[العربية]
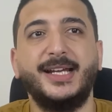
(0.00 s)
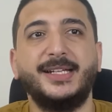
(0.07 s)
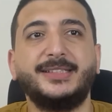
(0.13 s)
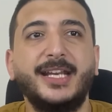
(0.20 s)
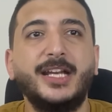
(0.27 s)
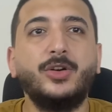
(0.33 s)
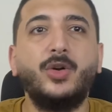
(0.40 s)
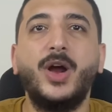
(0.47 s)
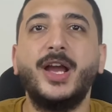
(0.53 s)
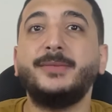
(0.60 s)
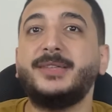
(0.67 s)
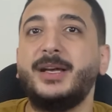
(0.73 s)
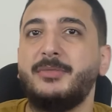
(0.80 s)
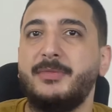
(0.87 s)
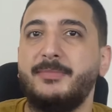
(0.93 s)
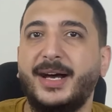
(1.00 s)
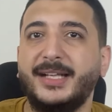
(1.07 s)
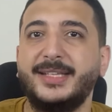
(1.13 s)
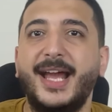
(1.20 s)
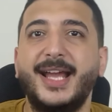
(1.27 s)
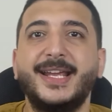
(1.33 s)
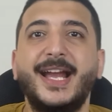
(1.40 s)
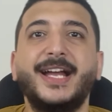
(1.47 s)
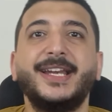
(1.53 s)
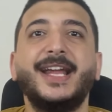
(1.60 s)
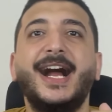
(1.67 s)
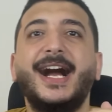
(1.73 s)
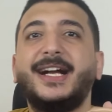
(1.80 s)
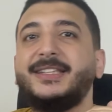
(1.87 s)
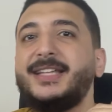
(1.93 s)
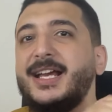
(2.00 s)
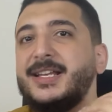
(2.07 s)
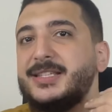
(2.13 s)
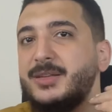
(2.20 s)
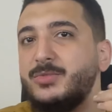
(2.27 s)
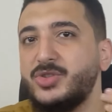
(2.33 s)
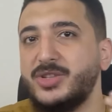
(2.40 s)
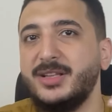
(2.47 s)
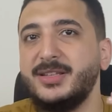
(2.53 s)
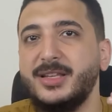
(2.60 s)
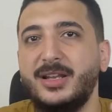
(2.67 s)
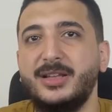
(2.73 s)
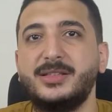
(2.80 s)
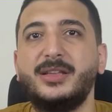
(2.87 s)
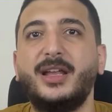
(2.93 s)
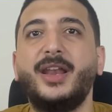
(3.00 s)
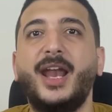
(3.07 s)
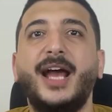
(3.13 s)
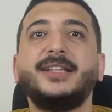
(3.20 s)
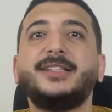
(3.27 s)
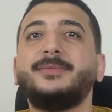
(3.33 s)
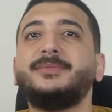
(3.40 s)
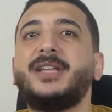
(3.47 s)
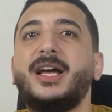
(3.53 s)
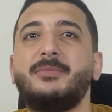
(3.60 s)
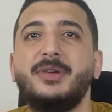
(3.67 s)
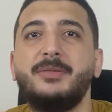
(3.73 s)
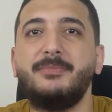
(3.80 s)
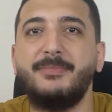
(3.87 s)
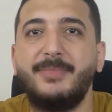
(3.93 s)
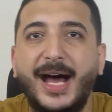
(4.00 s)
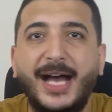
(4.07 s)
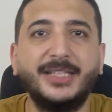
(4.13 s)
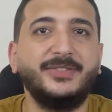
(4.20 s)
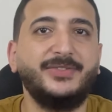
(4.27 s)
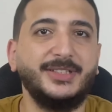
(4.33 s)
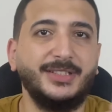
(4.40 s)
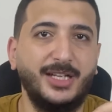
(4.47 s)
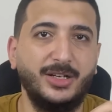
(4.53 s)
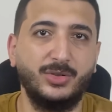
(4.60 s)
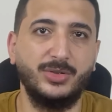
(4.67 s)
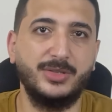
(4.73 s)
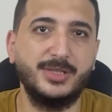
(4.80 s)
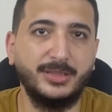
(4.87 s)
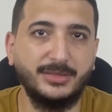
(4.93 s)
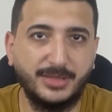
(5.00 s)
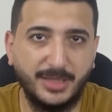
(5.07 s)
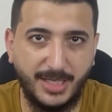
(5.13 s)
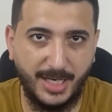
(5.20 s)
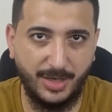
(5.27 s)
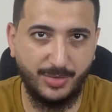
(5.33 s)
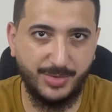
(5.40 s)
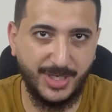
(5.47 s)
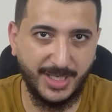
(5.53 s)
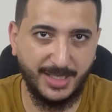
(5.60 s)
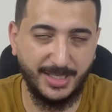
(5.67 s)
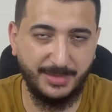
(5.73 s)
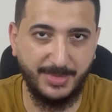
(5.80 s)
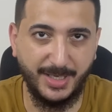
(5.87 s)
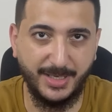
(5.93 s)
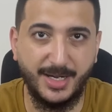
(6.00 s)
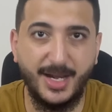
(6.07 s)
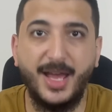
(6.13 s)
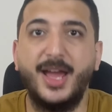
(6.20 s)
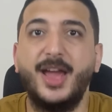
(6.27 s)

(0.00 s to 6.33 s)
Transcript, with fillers: يعني تاريخه هيبدا من بعدها يعني احداث المسلسل اصلا هتبدا من بعد فتح القسطنطينيه وبشكل كبير